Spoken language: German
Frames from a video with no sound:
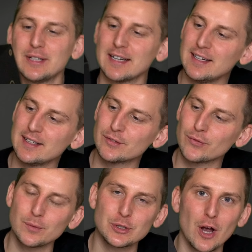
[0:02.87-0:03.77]
Die Rede ist
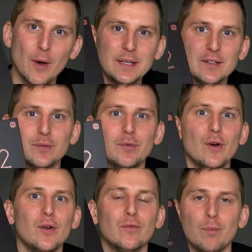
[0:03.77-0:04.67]
vom Xiaomi
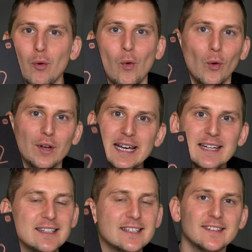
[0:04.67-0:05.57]
12 Pro und
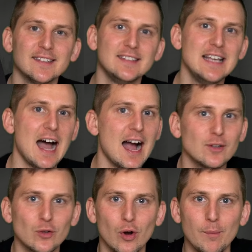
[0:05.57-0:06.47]
endlich ist es hier
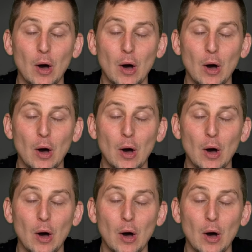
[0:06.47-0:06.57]
angekommen.